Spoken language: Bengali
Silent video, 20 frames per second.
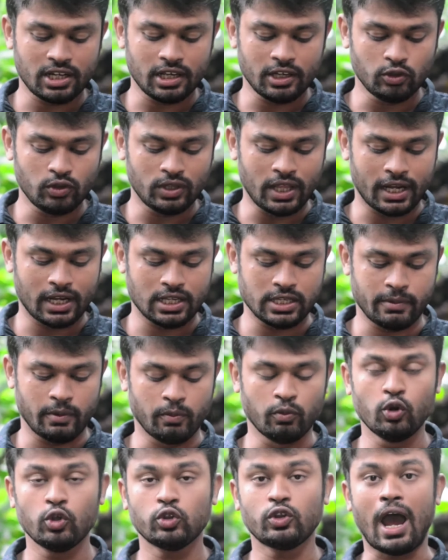সেটা কিন্তু দেখা যাবে
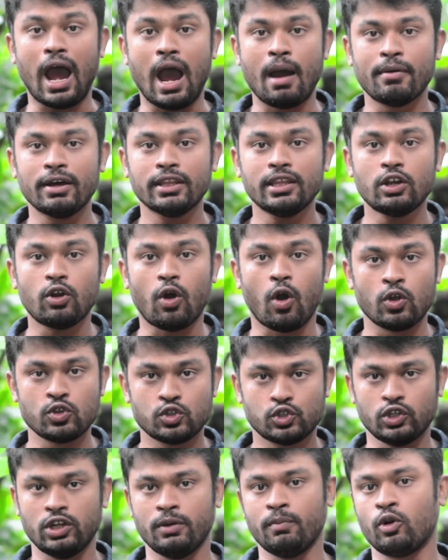মূলত আমাদের
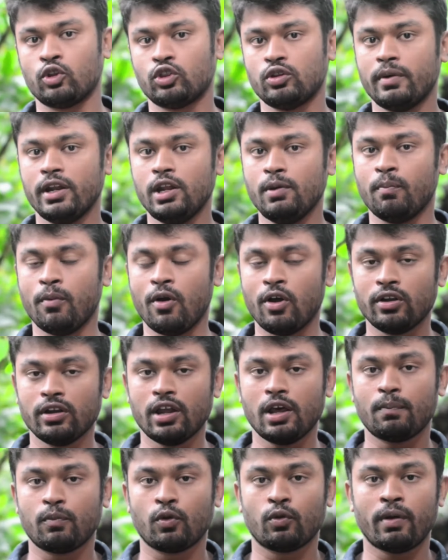অঞ্চলে বর্তমানে
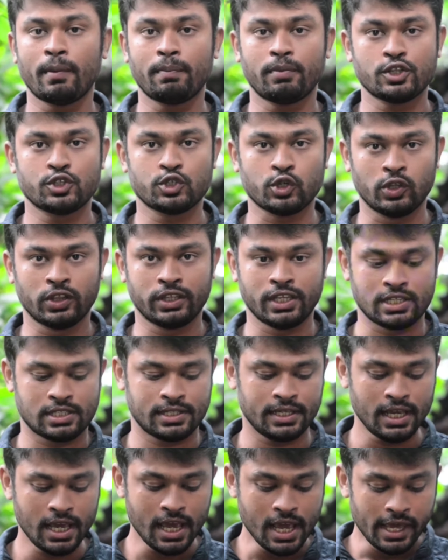বন্যার প্রভাবটা চলতে
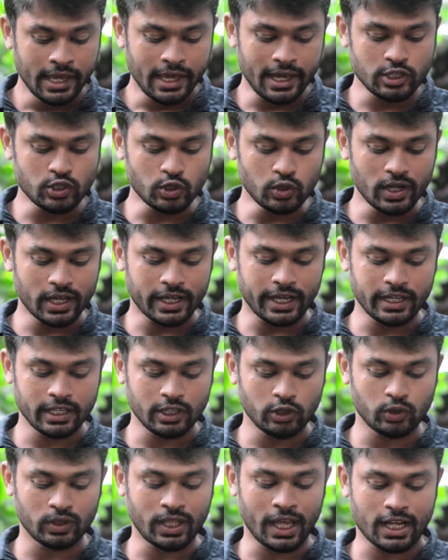আছে এই জন্য এখানে
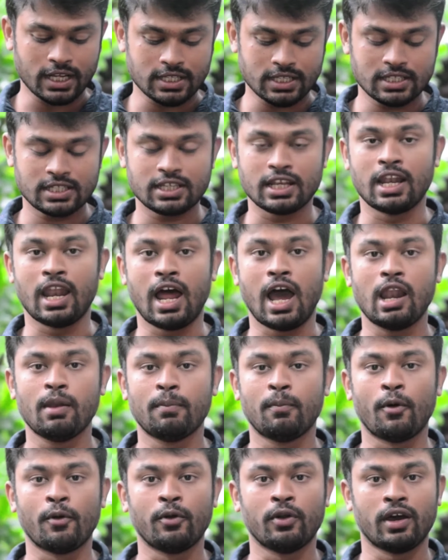কিন্তু দেখা যাচ্ছে লাল
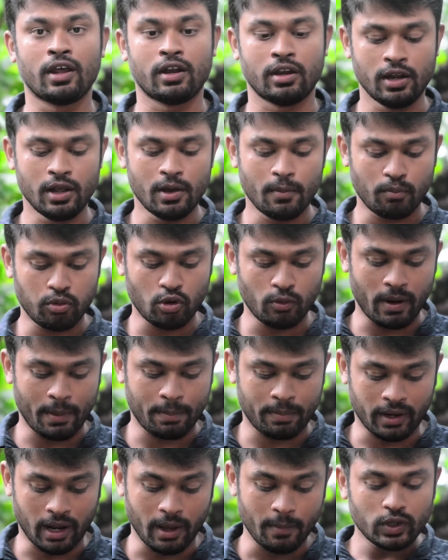বন্যার
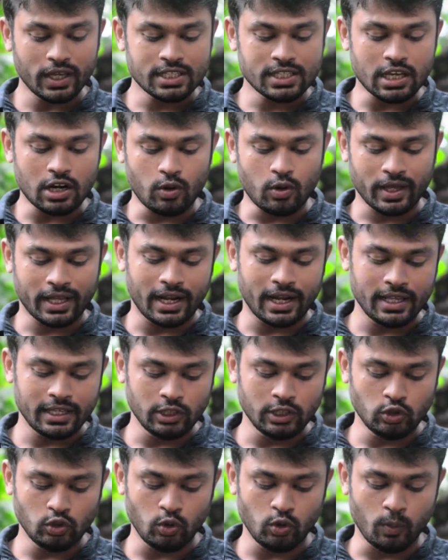প্রভাবটা তো এছাড়াও এখানে
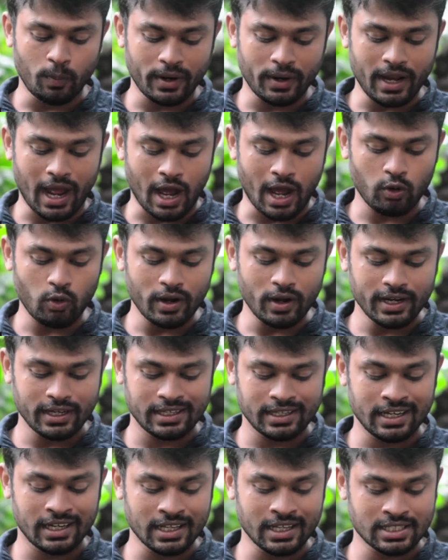কিন্তু উপরে আরো অনেক
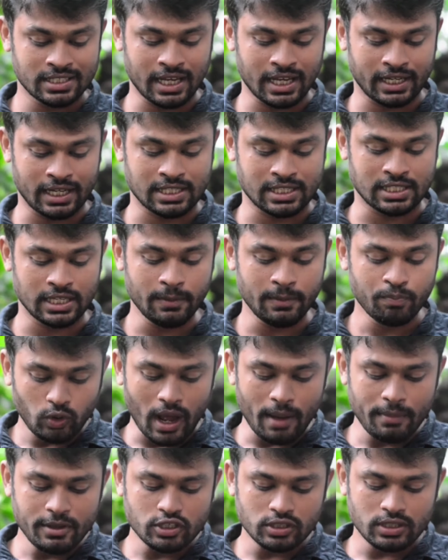ডিটেলস দেখাচ্ছে তো
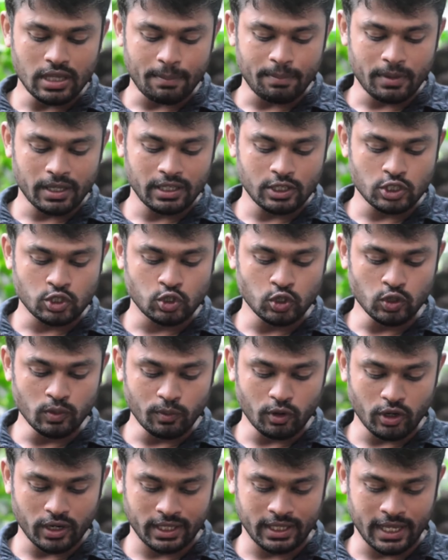আমি যদি আপনাদের জুম
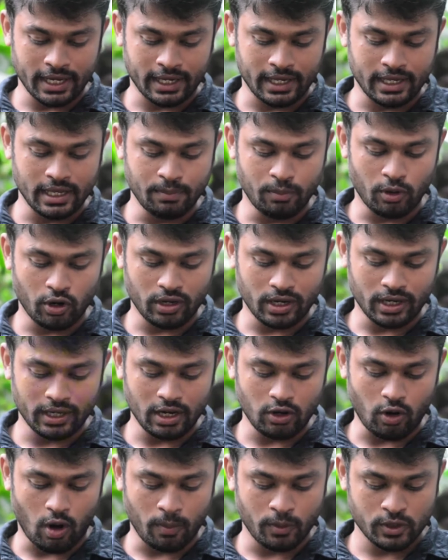করে দেখাই এই
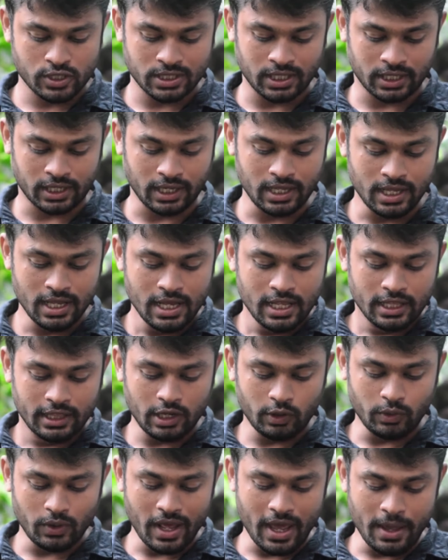বন্যাটার অবস্থাটা
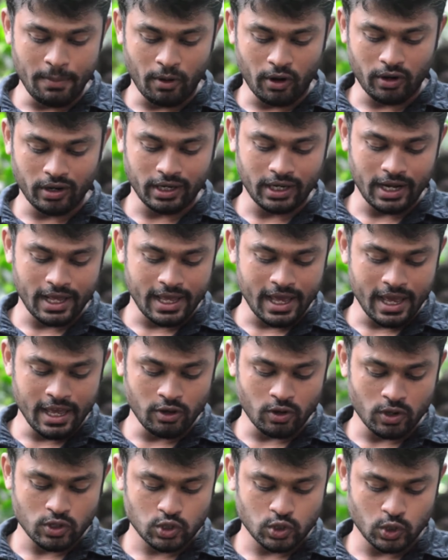দেখুন এই বন্যাটা এই
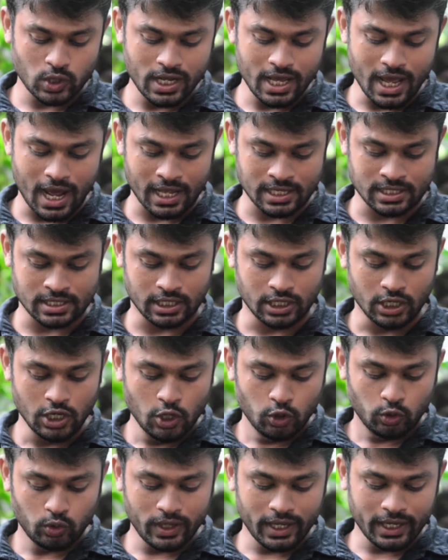অঞ্চলে আছে
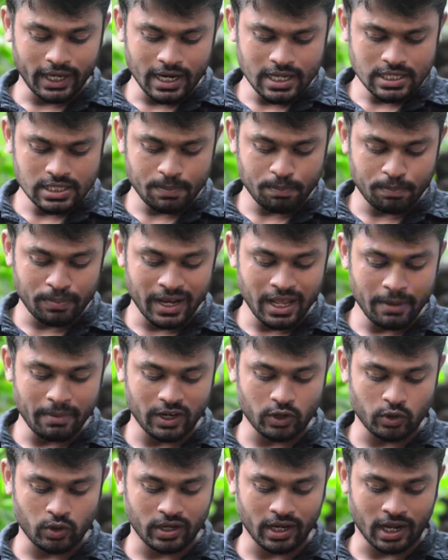তো এখানে যে প্লে
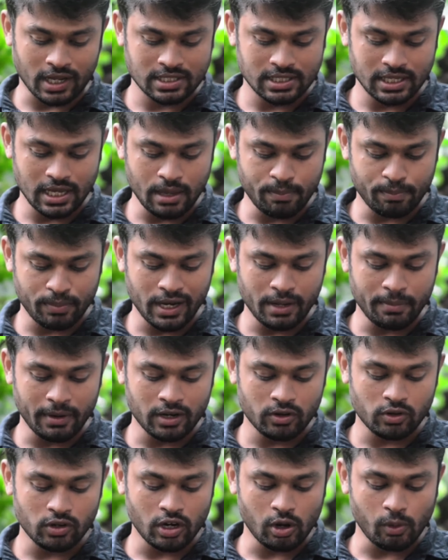বাটনটা আছে এই প্লে
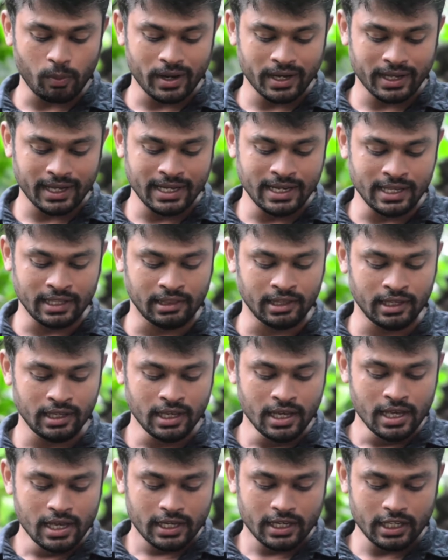বাটনটার উপরে ক্লিক দিই
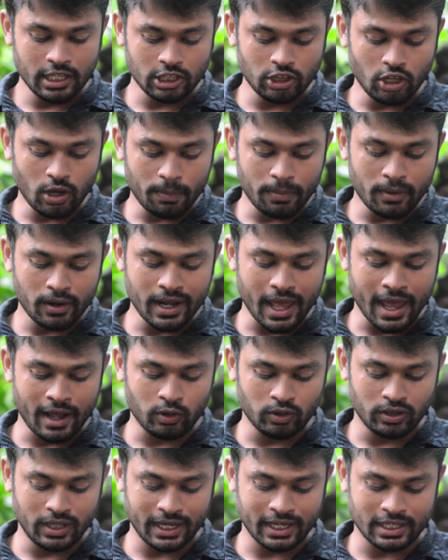ক্লিক দেওয়ার পর
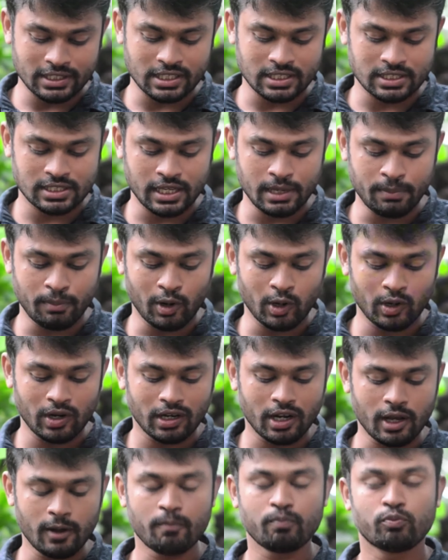এখন দেখা যাচ্ছে এই
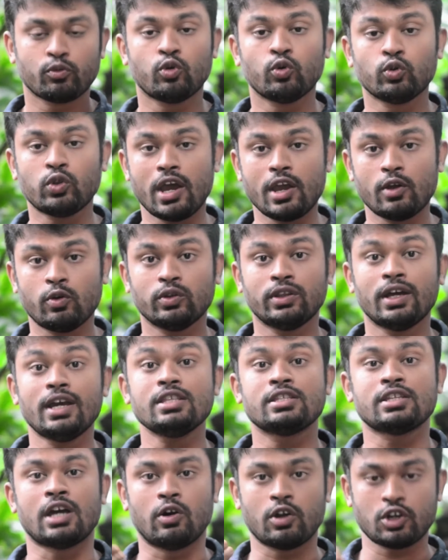বন্যাটা কোথায় কোথায়
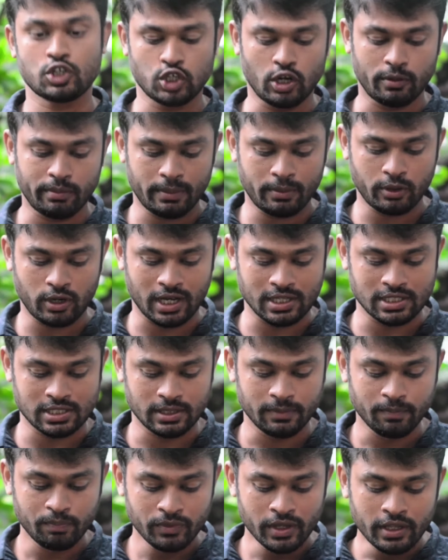যাওয়ার সম্ভাবনা আছে
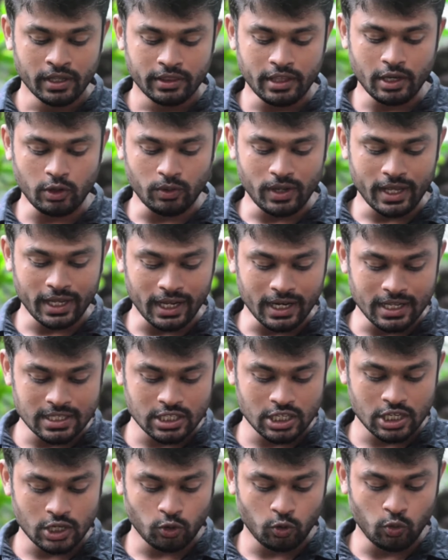দেখুন এখানে
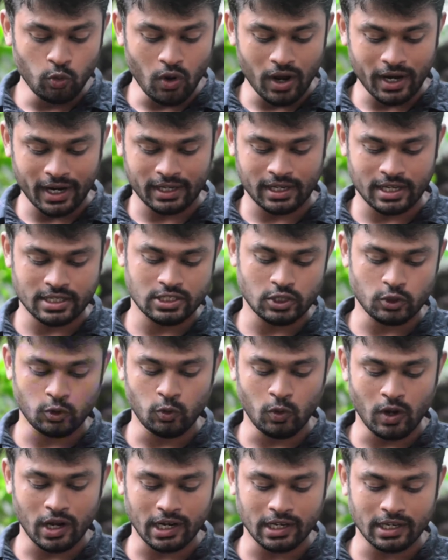যে কুয়াকাটা আছে
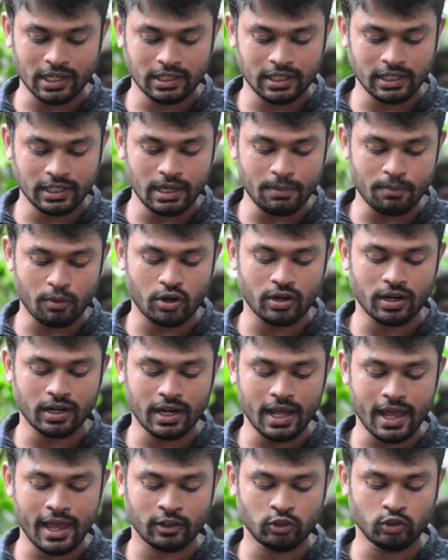কুয়াকাটা থেকে
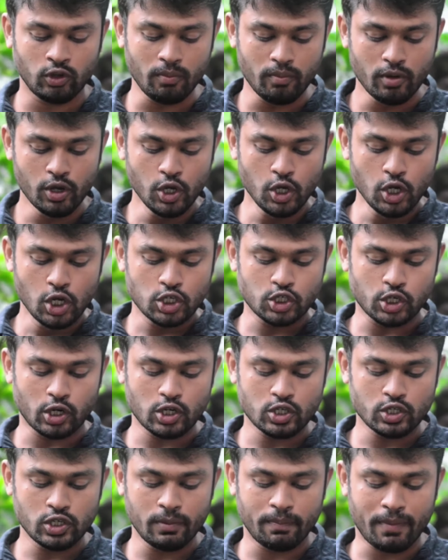বন্যাটা একদম
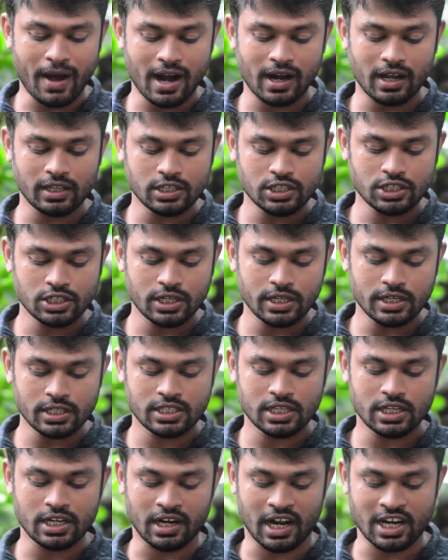সরাসরি বাংলাদেশের
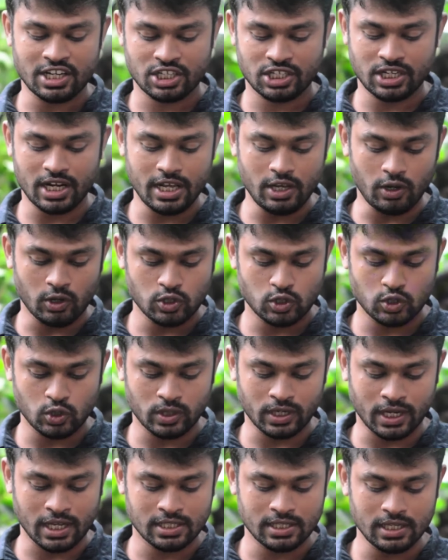যে রাজশাহী
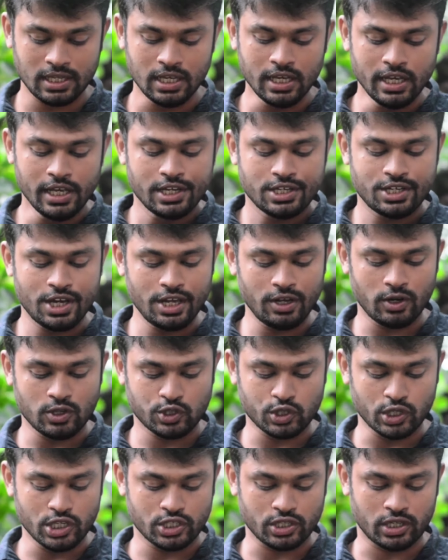অঞ্চলটা আছে সেই
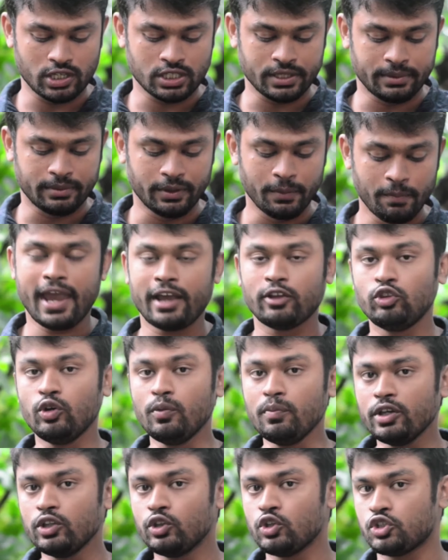অঞ্চলে চলে যাব একদম
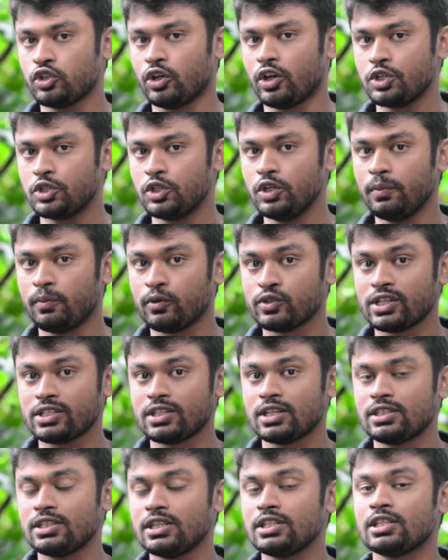কিন্তু সরাসরি বোঝা
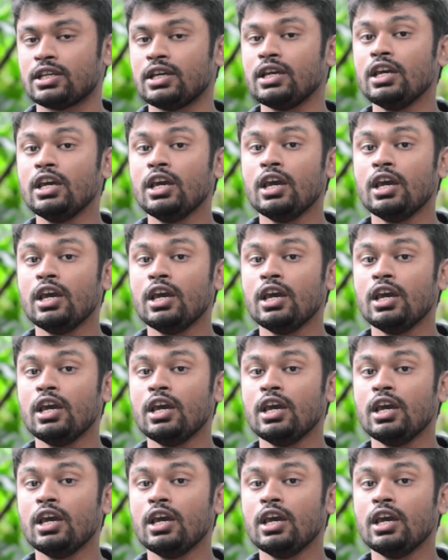যাচ্ছে যে